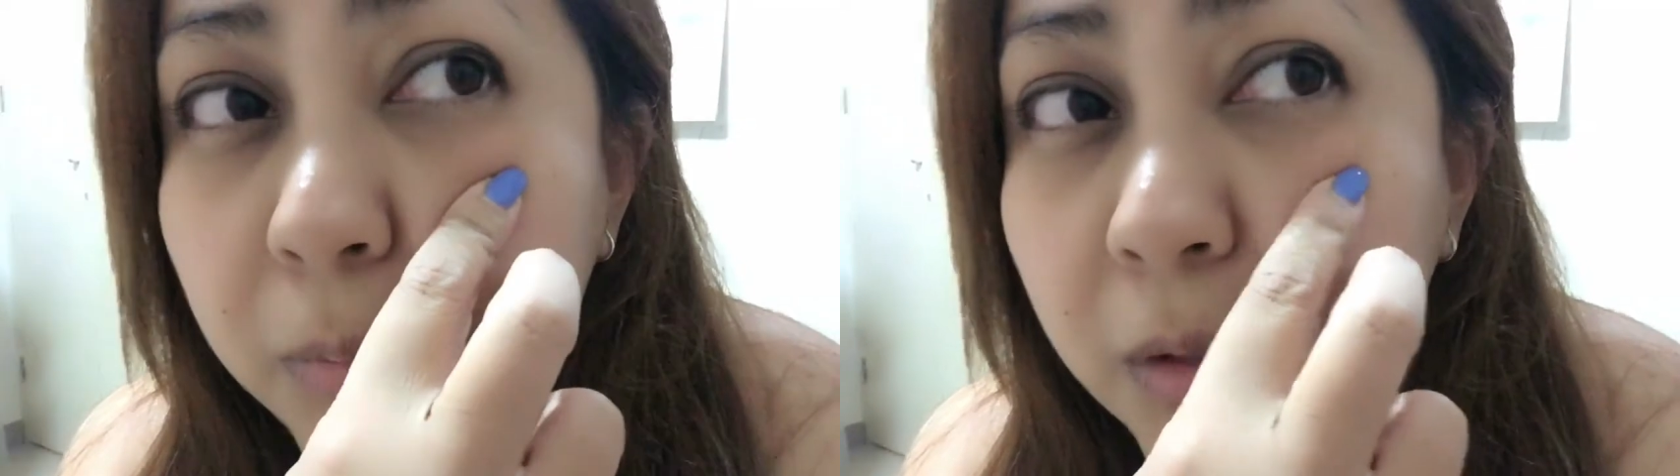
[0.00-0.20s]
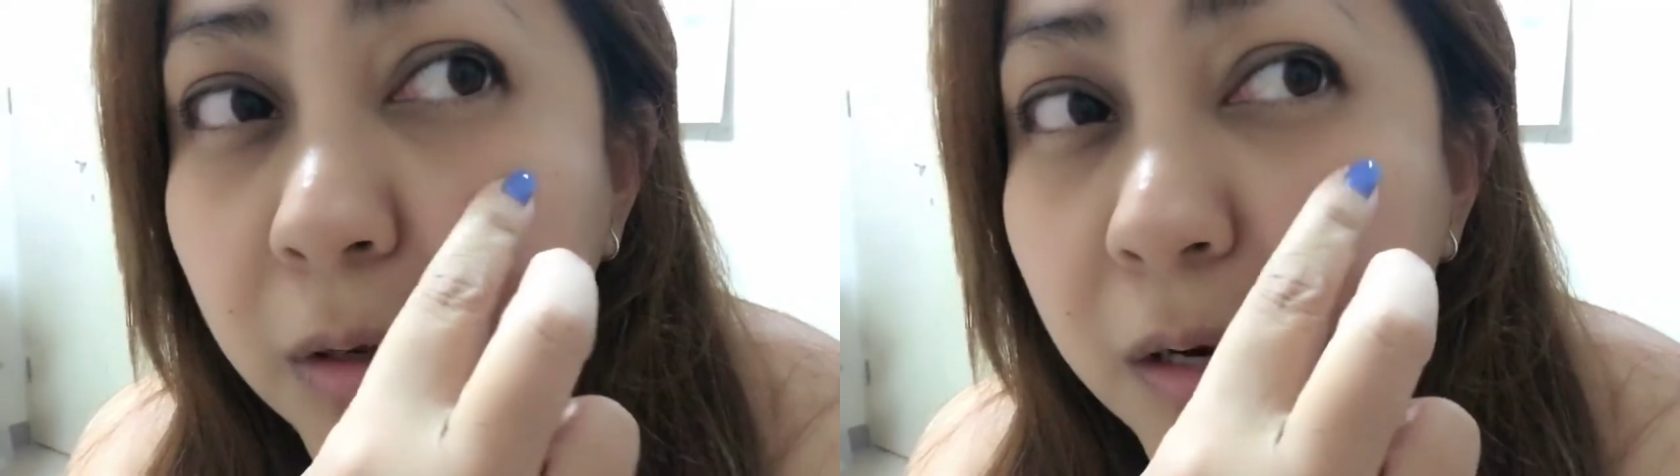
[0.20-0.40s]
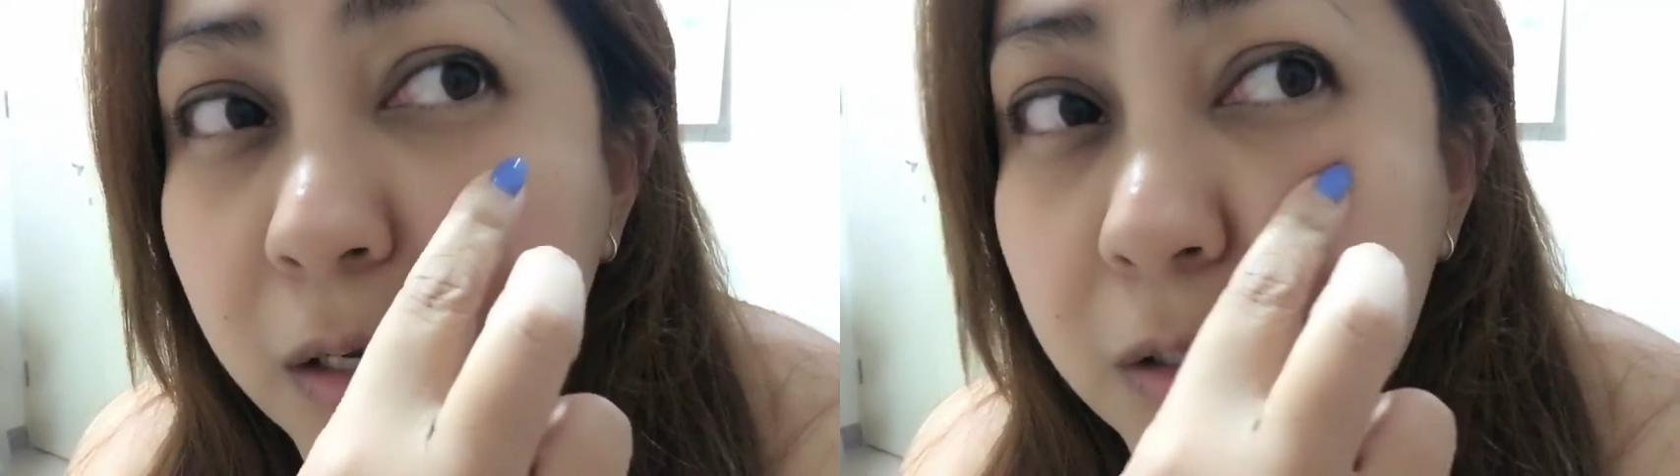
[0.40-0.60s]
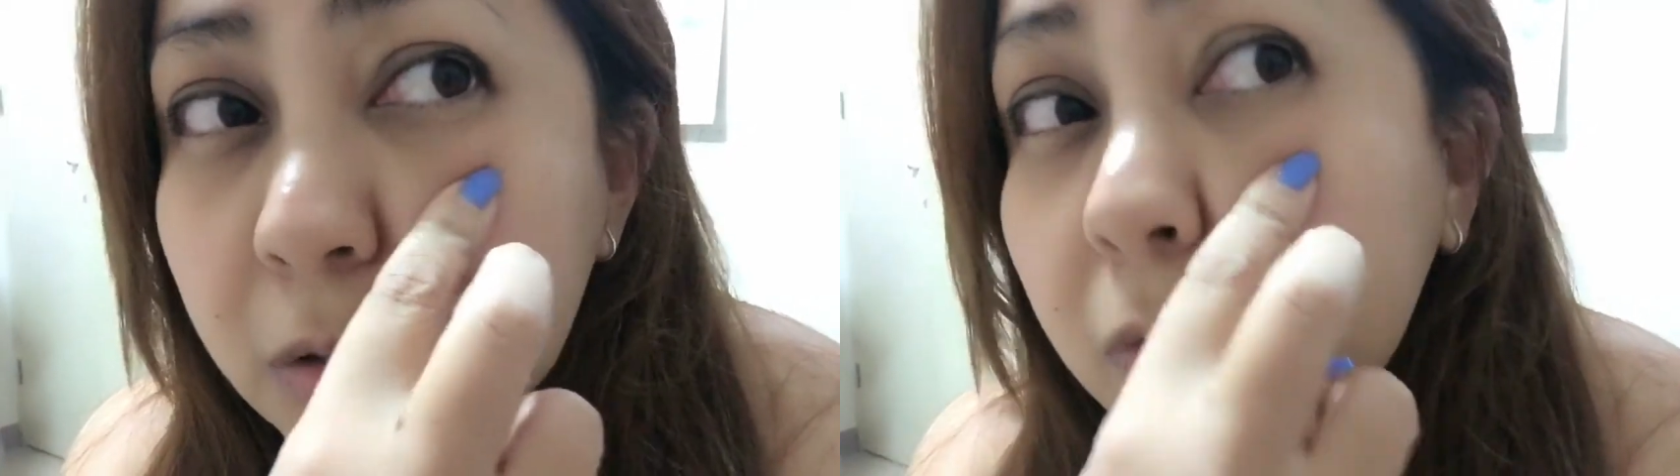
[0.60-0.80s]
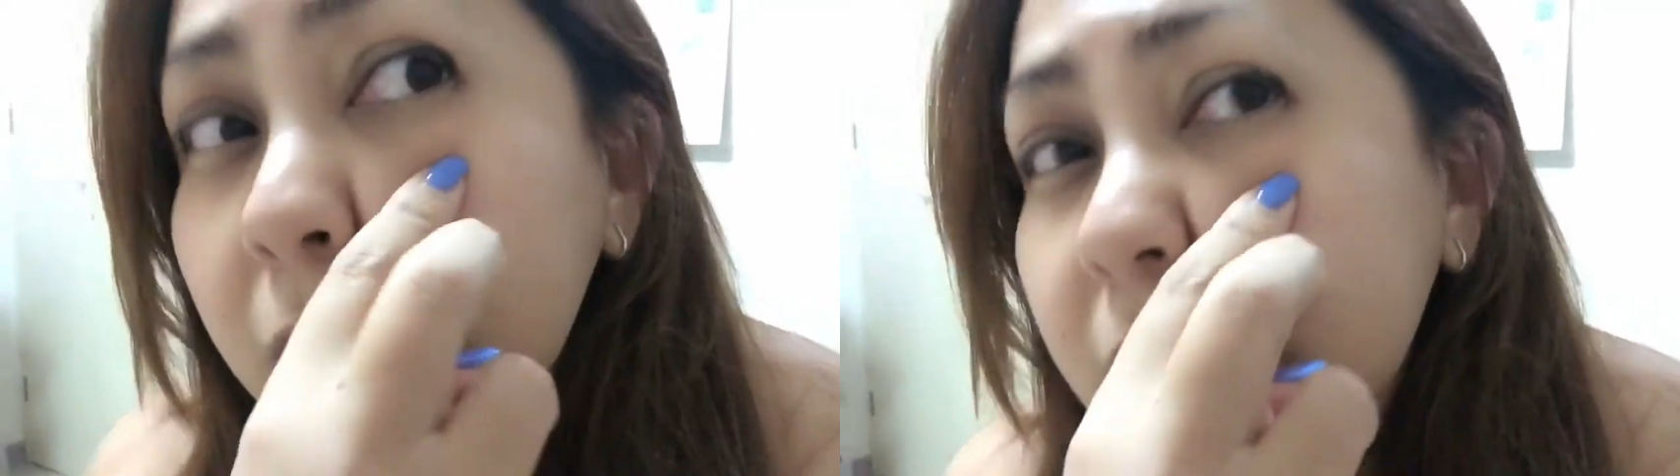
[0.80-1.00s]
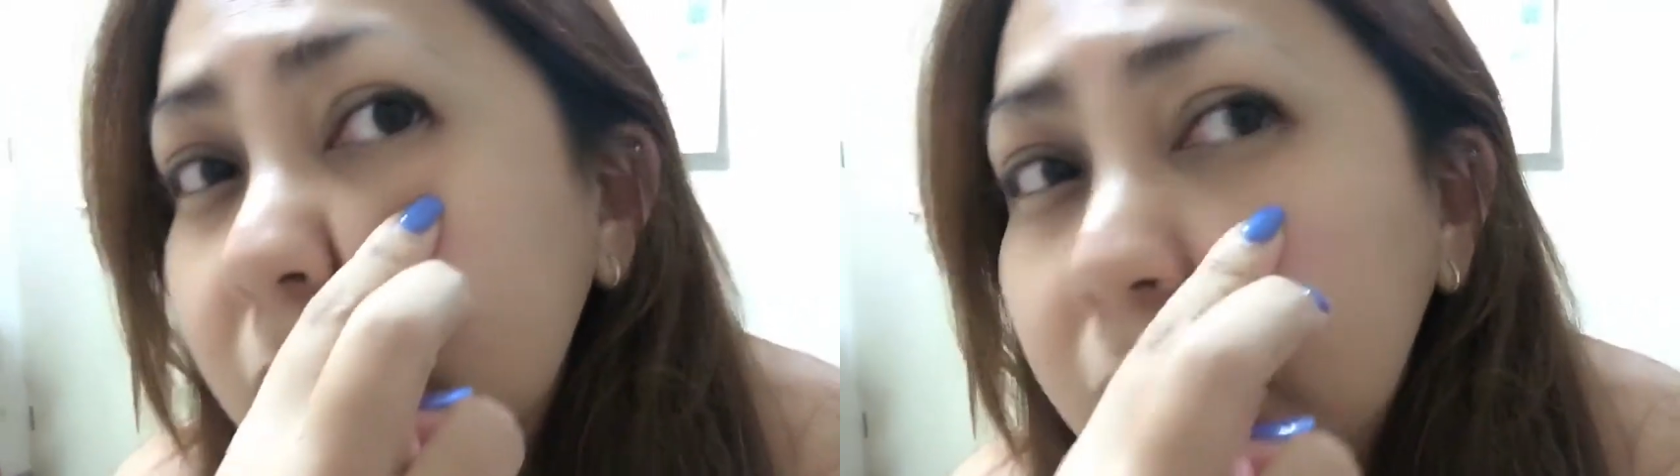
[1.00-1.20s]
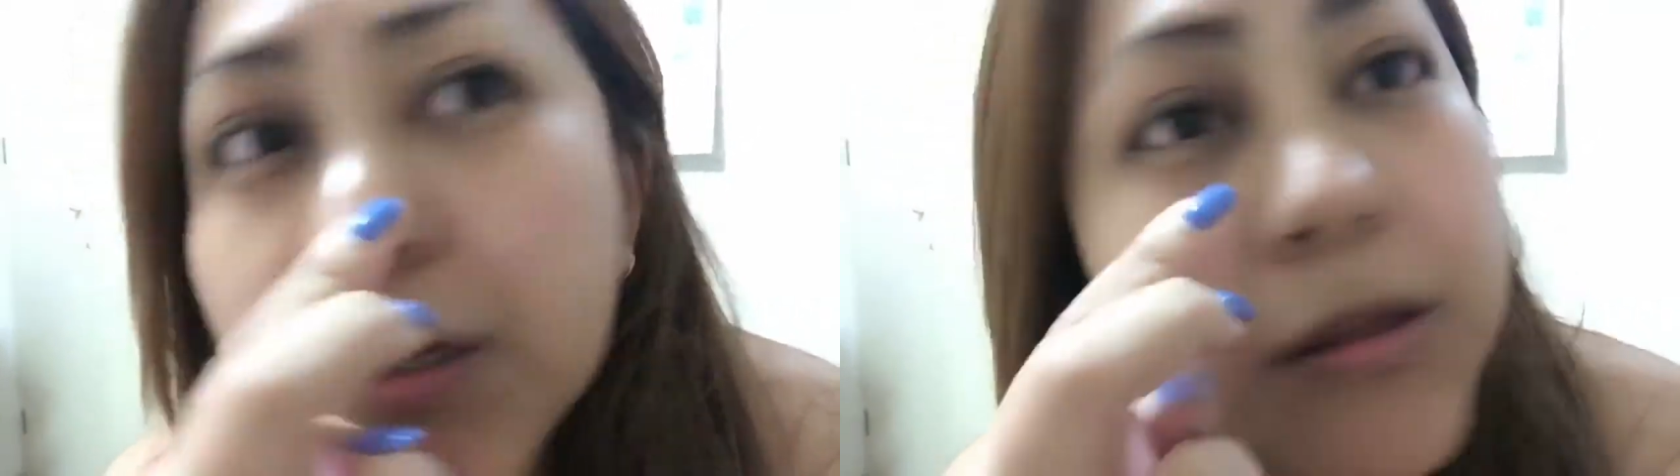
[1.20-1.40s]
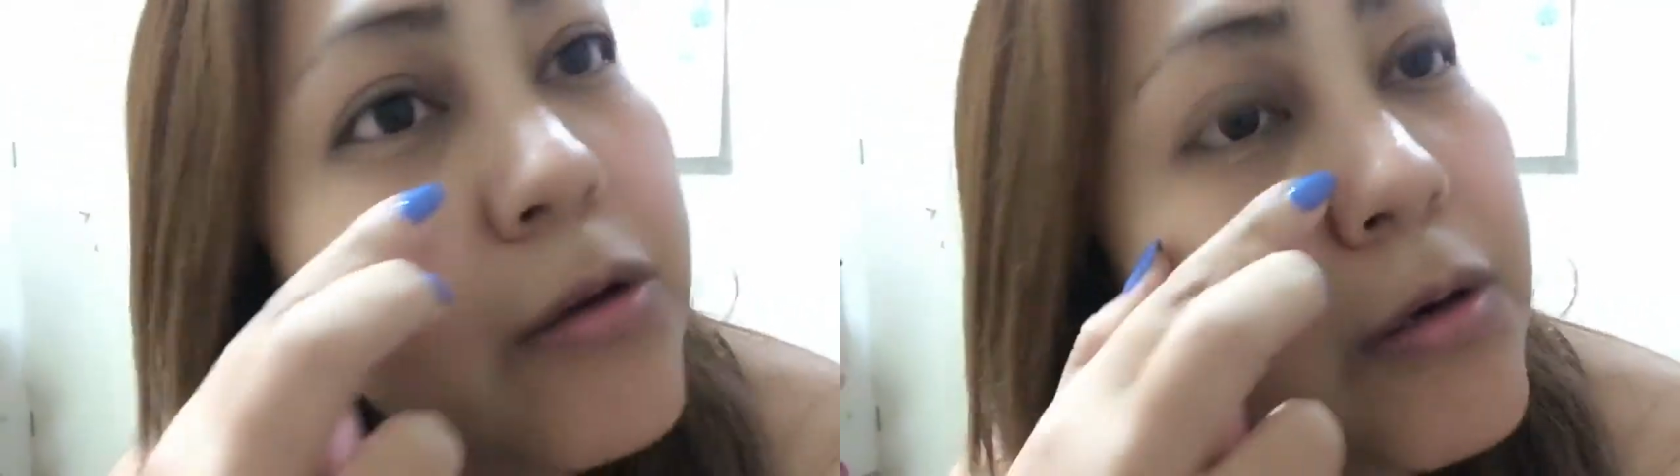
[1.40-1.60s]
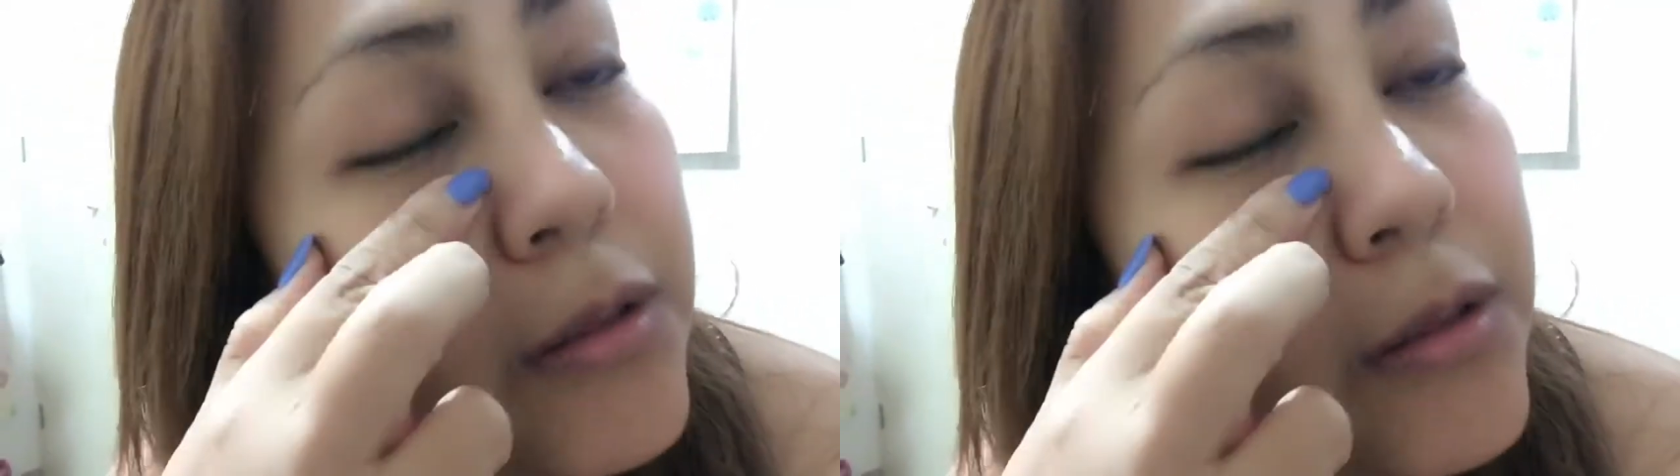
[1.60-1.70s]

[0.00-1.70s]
pinalaser ko na siya dating